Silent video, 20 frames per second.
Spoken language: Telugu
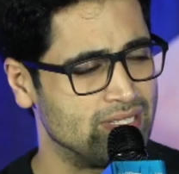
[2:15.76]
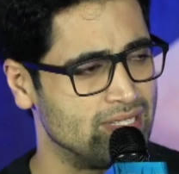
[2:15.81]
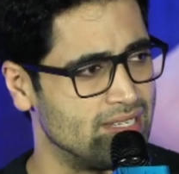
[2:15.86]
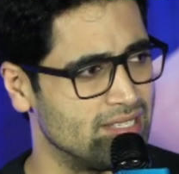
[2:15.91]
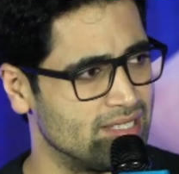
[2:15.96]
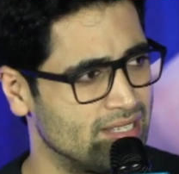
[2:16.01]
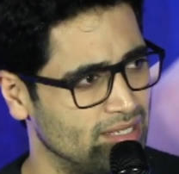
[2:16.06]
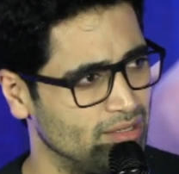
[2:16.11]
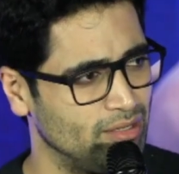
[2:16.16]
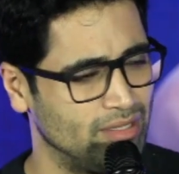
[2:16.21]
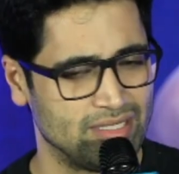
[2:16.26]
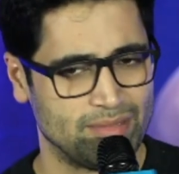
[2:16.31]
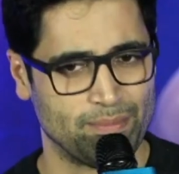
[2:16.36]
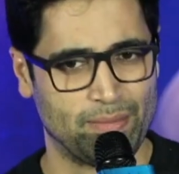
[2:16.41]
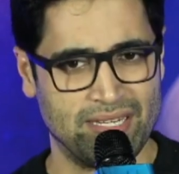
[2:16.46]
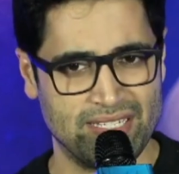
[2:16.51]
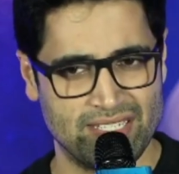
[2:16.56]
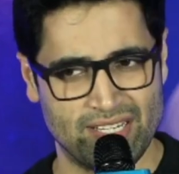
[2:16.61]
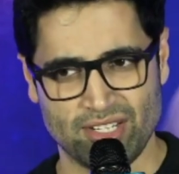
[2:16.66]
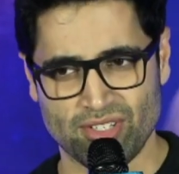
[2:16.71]
చేశాను అండ్
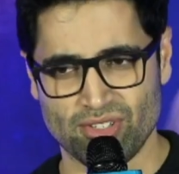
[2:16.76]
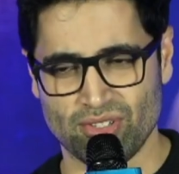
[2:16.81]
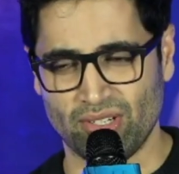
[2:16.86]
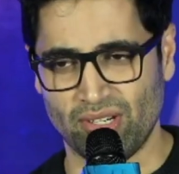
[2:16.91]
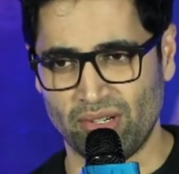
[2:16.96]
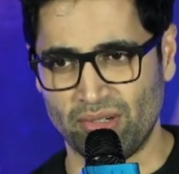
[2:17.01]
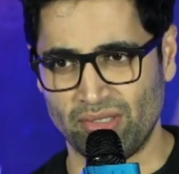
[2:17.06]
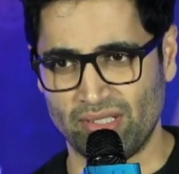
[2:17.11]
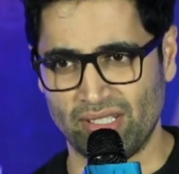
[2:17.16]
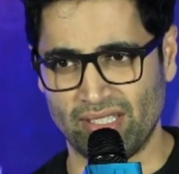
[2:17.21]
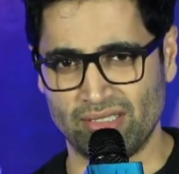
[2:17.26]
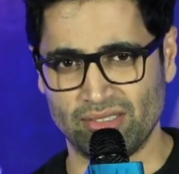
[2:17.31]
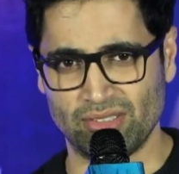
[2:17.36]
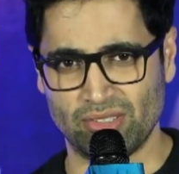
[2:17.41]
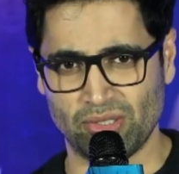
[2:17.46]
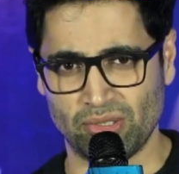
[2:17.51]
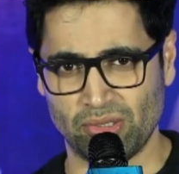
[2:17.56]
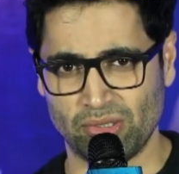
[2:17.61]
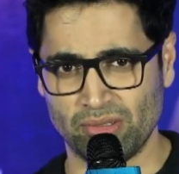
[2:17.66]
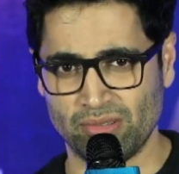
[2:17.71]
పని చేస్తూనే ఉంటాను
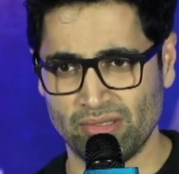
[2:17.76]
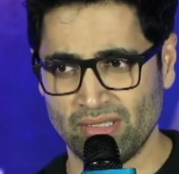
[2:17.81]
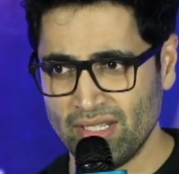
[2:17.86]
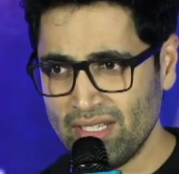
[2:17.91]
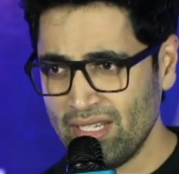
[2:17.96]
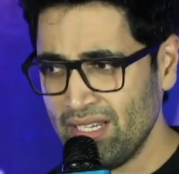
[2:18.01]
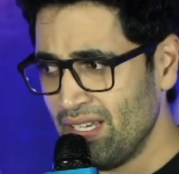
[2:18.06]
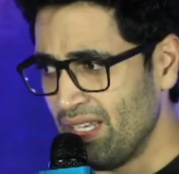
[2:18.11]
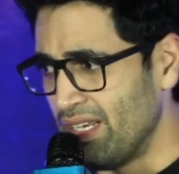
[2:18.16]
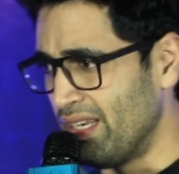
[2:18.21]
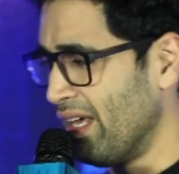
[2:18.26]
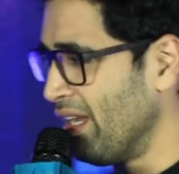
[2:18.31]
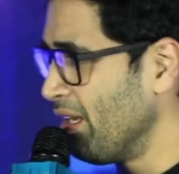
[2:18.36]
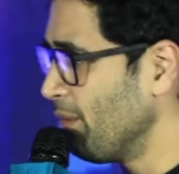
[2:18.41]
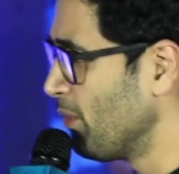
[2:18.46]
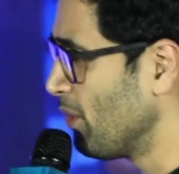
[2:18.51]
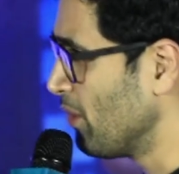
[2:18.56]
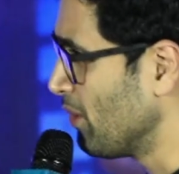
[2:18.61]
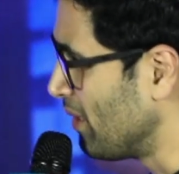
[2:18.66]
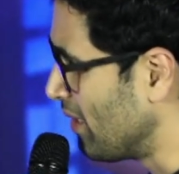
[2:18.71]
సో నాని
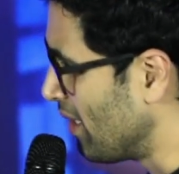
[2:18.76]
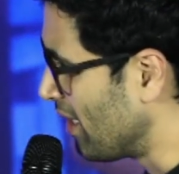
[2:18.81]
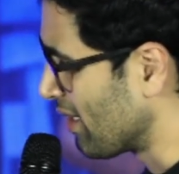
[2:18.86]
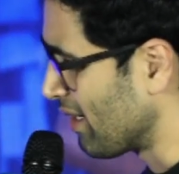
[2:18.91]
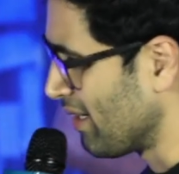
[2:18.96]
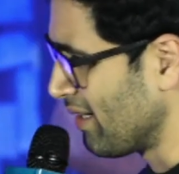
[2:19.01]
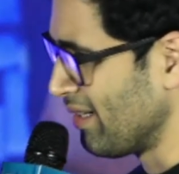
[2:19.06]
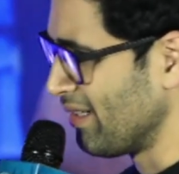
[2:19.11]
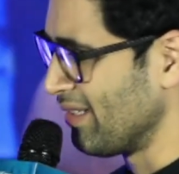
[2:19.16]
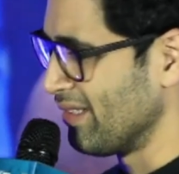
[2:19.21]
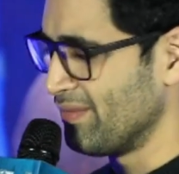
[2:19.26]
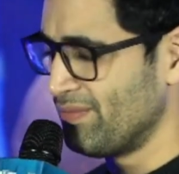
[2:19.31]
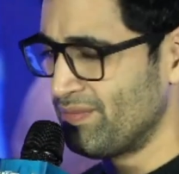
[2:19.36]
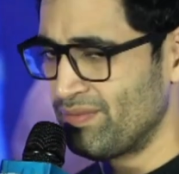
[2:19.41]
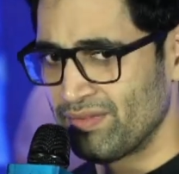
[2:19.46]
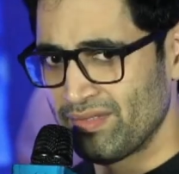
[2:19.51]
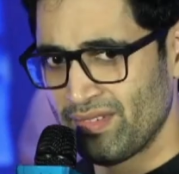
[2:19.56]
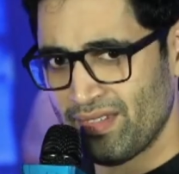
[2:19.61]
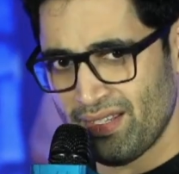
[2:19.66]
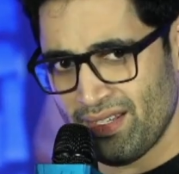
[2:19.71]
బ్రో ఇందాక
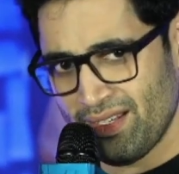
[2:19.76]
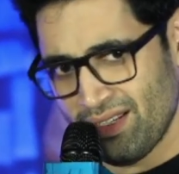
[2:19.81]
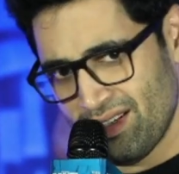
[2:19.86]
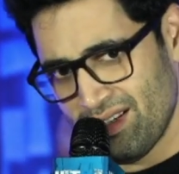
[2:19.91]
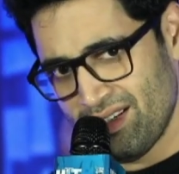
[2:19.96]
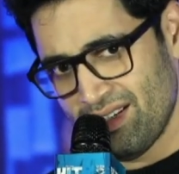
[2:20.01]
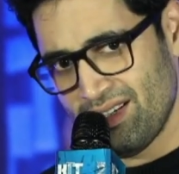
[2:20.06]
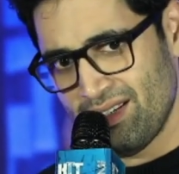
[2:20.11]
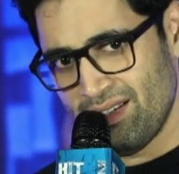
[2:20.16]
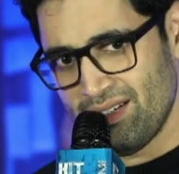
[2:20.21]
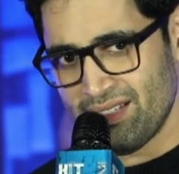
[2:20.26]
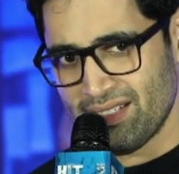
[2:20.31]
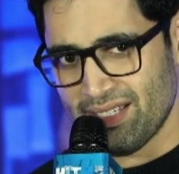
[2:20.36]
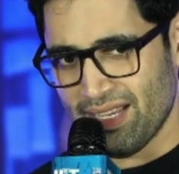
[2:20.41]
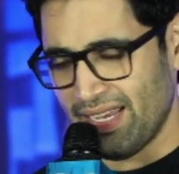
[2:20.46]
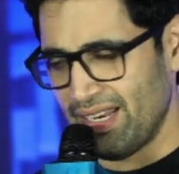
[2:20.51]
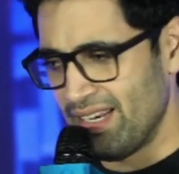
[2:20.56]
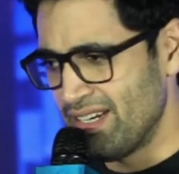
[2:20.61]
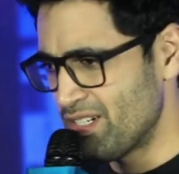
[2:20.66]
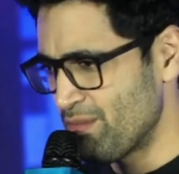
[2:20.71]

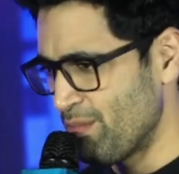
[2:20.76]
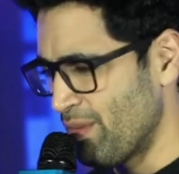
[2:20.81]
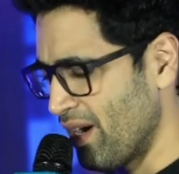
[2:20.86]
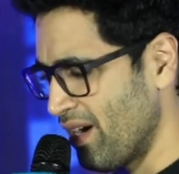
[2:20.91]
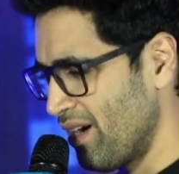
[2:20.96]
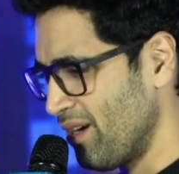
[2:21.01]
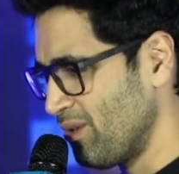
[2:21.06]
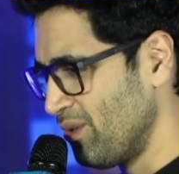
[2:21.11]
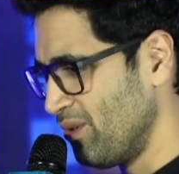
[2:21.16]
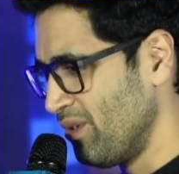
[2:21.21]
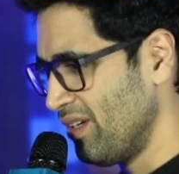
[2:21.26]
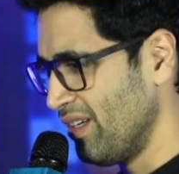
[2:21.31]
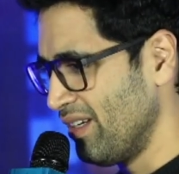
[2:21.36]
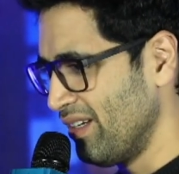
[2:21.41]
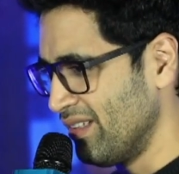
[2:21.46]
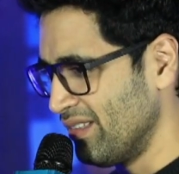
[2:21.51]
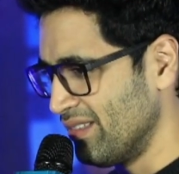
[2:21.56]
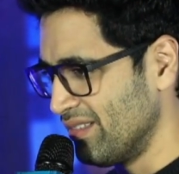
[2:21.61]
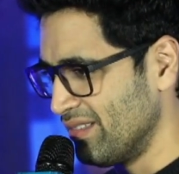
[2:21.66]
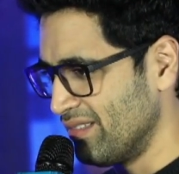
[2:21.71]
శైలేష్ మాట్లాడుతుంటే
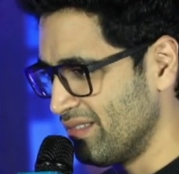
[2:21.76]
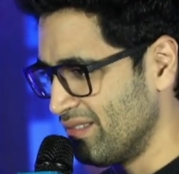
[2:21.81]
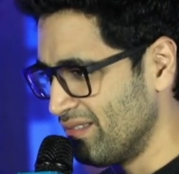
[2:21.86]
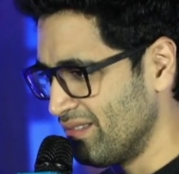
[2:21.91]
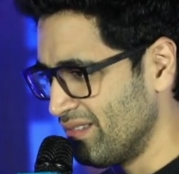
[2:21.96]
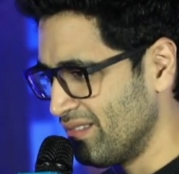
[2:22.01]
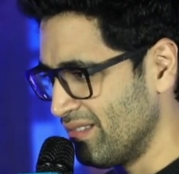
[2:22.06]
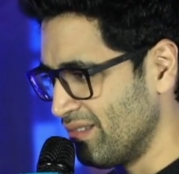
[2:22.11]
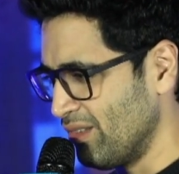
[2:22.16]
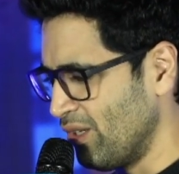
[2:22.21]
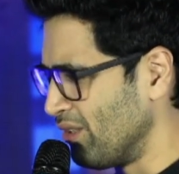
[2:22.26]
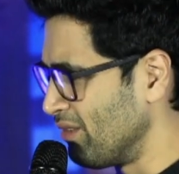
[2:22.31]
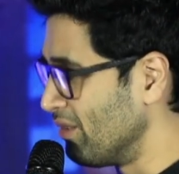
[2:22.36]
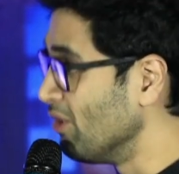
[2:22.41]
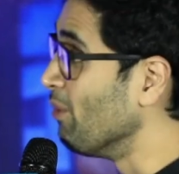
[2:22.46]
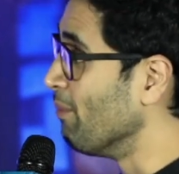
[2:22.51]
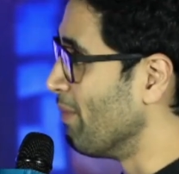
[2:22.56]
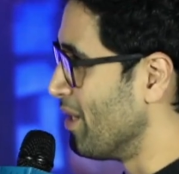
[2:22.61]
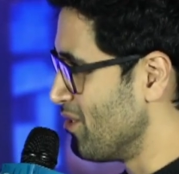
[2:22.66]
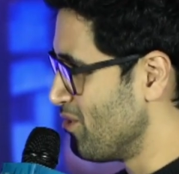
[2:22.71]
or
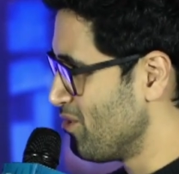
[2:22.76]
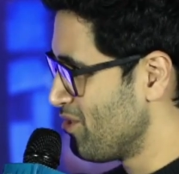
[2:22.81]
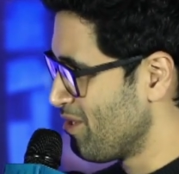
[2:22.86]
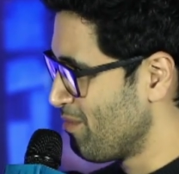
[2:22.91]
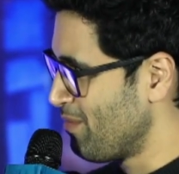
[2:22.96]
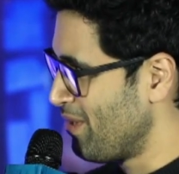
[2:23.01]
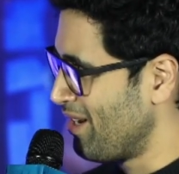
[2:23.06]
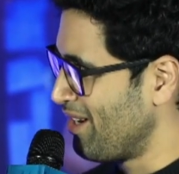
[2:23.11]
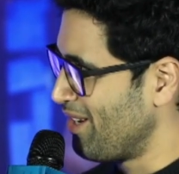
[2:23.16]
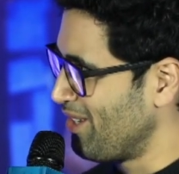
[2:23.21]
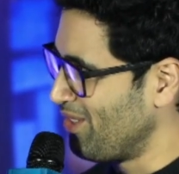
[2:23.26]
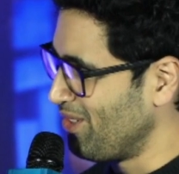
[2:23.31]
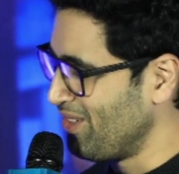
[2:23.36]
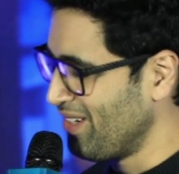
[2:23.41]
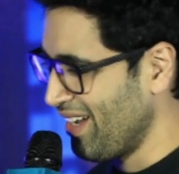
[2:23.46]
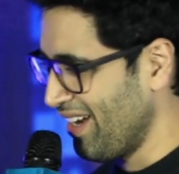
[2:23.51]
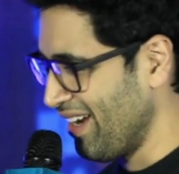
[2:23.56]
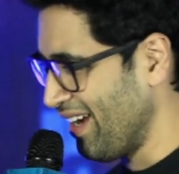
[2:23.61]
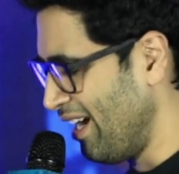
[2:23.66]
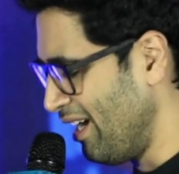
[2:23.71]
నో మంజూష
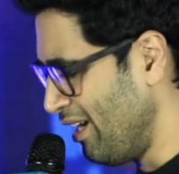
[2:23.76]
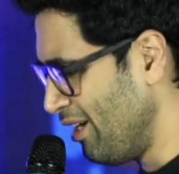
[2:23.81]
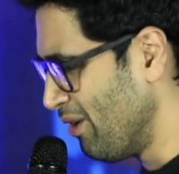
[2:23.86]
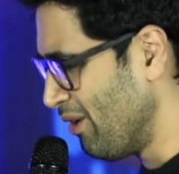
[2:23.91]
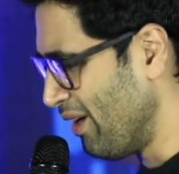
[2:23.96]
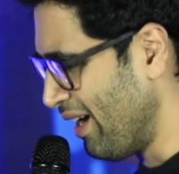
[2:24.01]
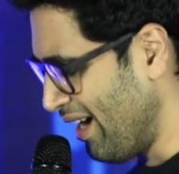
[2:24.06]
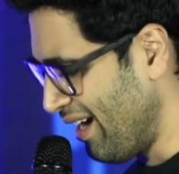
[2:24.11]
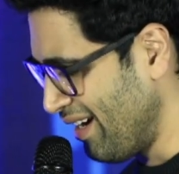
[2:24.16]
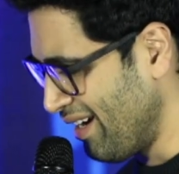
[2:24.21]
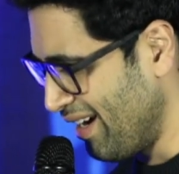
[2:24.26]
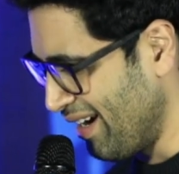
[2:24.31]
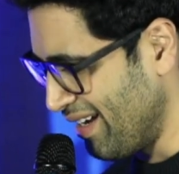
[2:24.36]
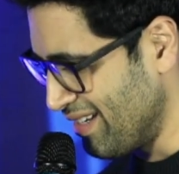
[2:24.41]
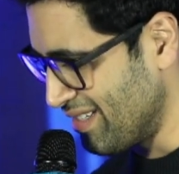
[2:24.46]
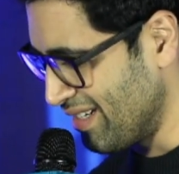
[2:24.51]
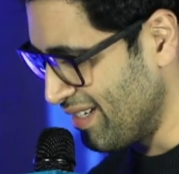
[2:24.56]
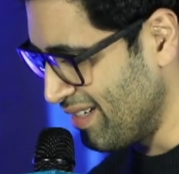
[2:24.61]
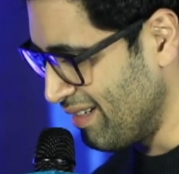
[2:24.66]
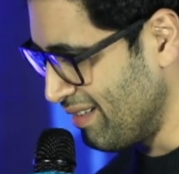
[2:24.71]
మాట్లాడుతుంటే ఐ హెల్డ్ యువర్ హ్యాండ్ ఐ
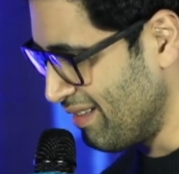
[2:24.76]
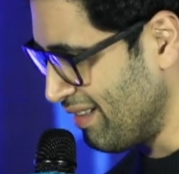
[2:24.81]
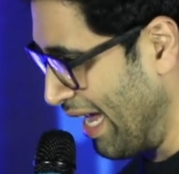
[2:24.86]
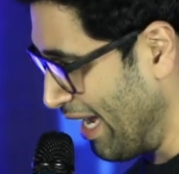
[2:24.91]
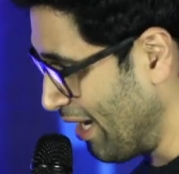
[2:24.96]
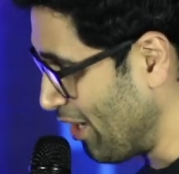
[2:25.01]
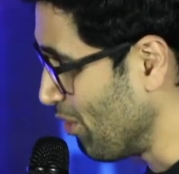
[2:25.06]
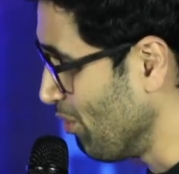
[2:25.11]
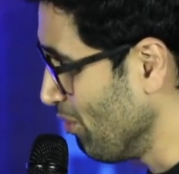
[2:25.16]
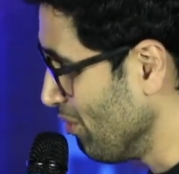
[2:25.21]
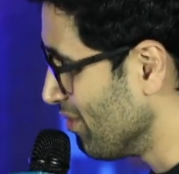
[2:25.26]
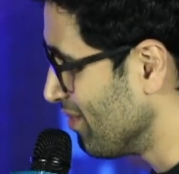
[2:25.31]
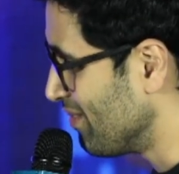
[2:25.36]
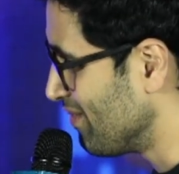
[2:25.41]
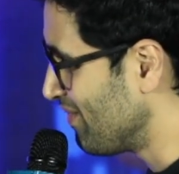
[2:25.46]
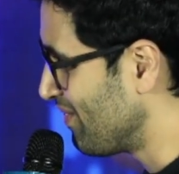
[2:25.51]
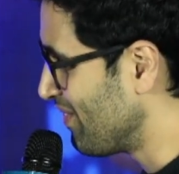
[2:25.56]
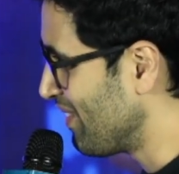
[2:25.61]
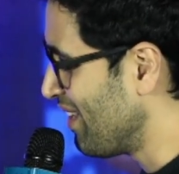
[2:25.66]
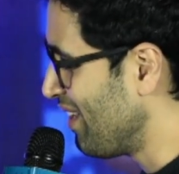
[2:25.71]
I థ్యాంక్ యూ
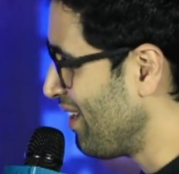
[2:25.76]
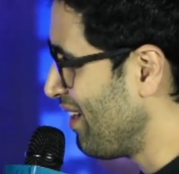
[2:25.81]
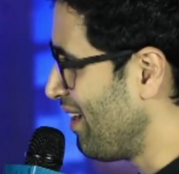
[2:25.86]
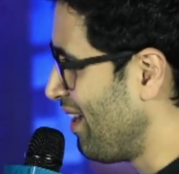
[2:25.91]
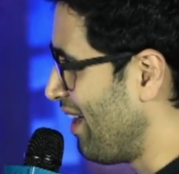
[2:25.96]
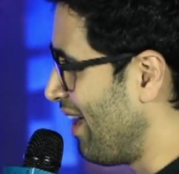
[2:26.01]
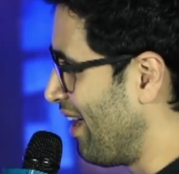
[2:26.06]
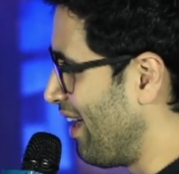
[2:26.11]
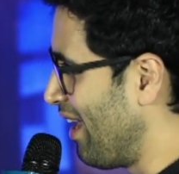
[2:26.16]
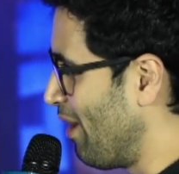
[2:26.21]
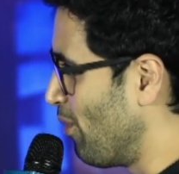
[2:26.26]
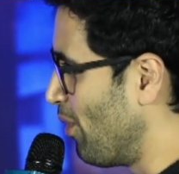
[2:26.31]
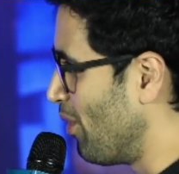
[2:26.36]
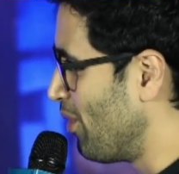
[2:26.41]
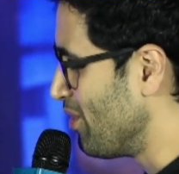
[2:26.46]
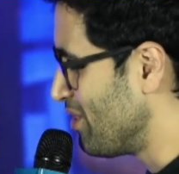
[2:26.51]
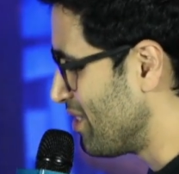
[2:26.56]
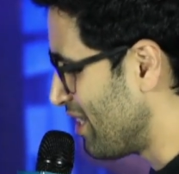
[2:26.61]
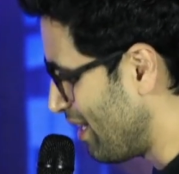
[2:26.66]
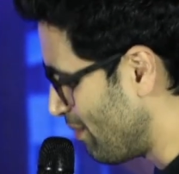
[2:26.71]
అండ్ ఐ వాంట్ టు సే ఇట్